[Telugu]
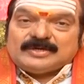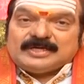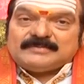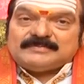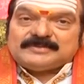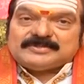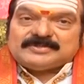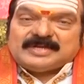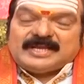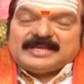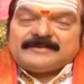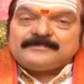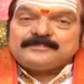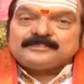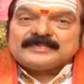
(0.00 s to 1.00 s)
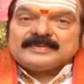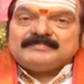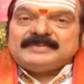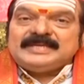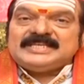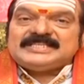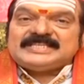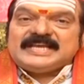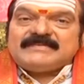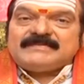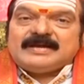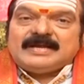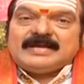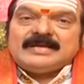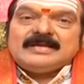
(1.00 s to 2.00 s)
కనిపిస్తున్నాయి మీ సేవ
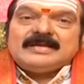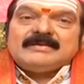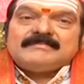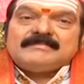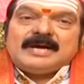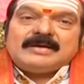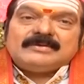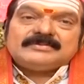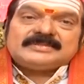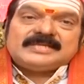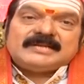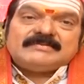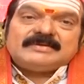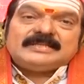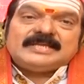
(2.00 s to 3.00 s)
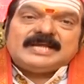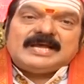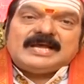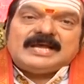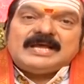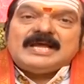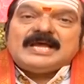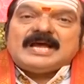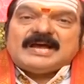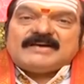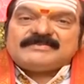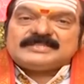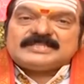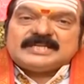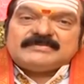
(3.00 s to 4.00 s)
మాకు సర్వదా
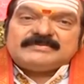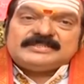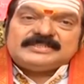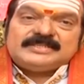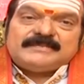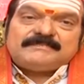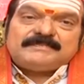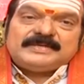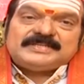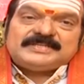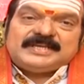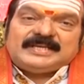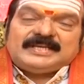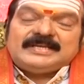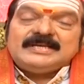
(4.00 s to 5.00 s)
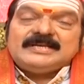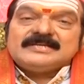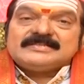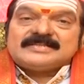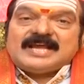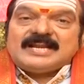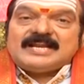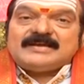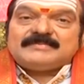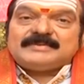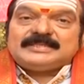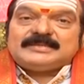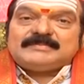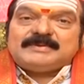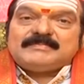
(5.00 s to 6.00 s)
అవసరం అని చెప్పేసి
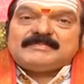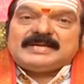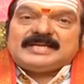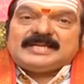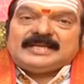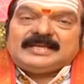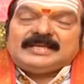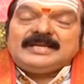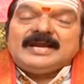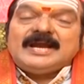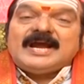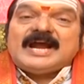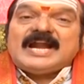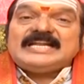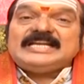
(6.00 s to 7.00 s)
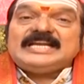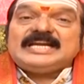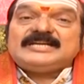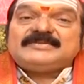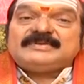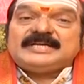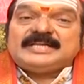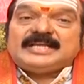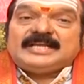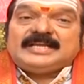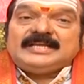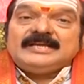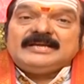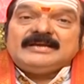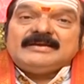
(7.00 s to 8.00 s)
చాలామంది మిమ్మల్ని అడిగేటువంటి
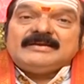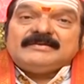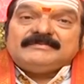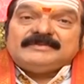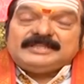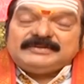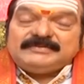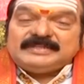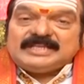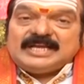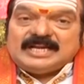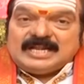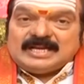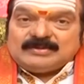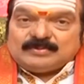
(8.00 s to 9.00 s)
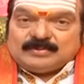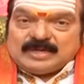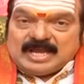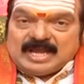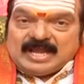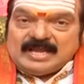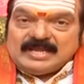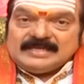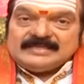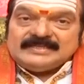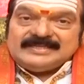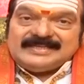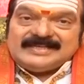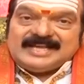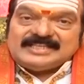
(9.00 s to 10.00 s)
విధి విధానాలు కూడా
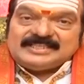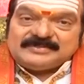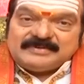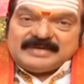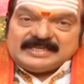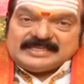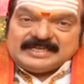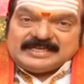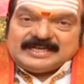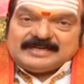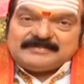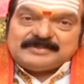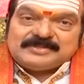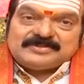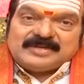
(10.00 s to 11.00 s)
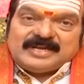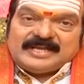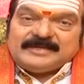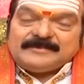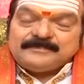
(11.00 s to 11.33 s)
ఈ రాశి వారికి కనిపిస్తున్నాయి